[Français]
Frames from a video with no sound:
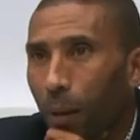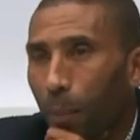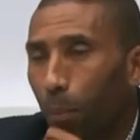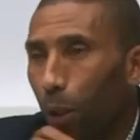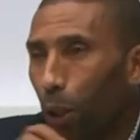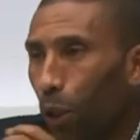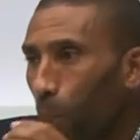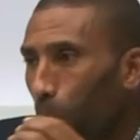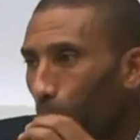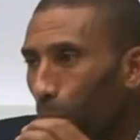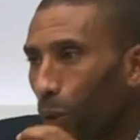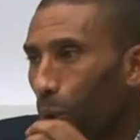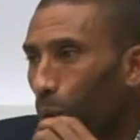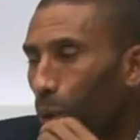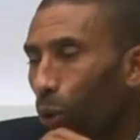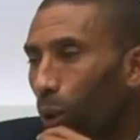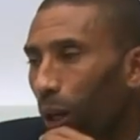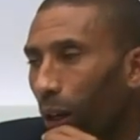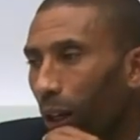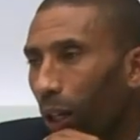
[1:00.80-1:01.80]
Mais je pense qu'on
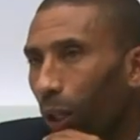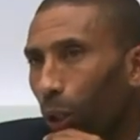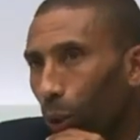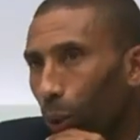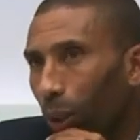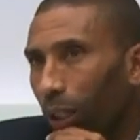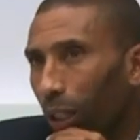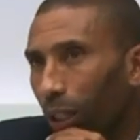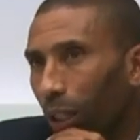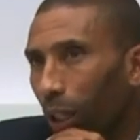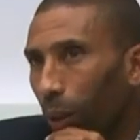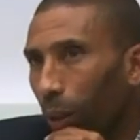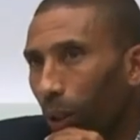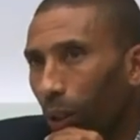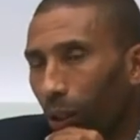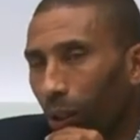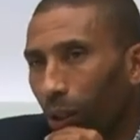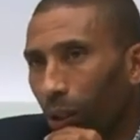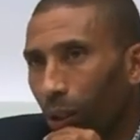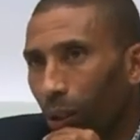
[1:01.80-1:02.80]
doit, on doit être
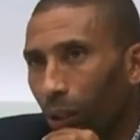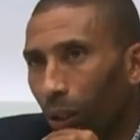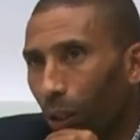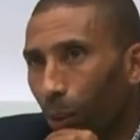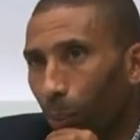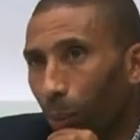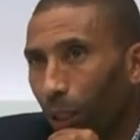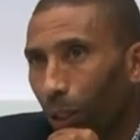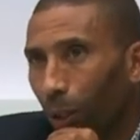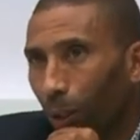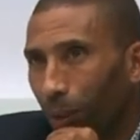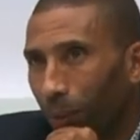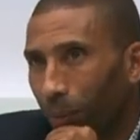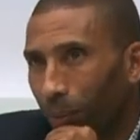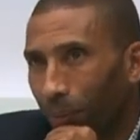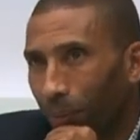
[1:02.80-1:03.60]
euh, patient.